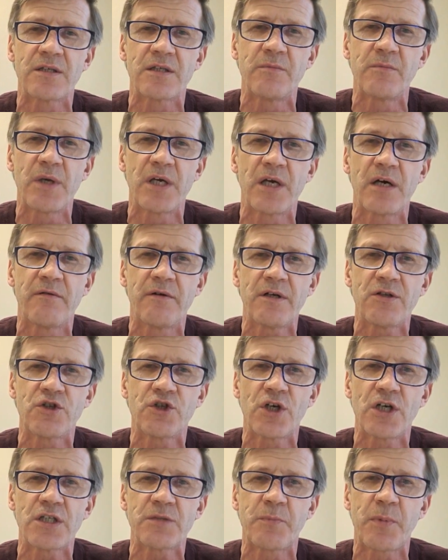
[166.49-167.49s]
за
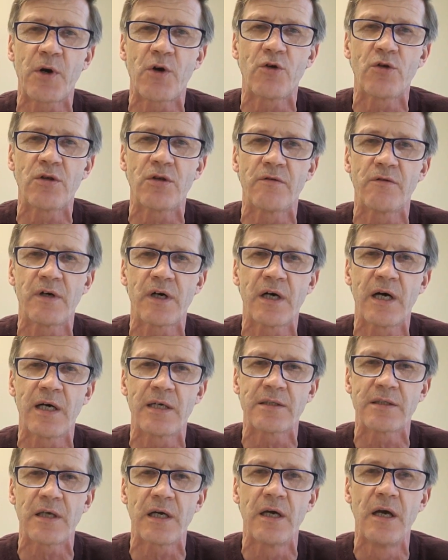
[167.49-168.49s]
мегаватт-час природного
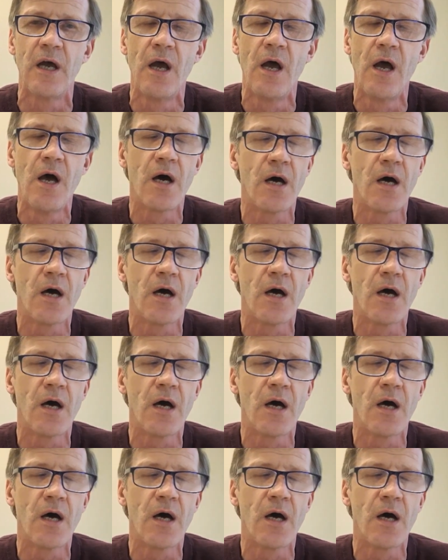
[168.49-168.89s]
газа.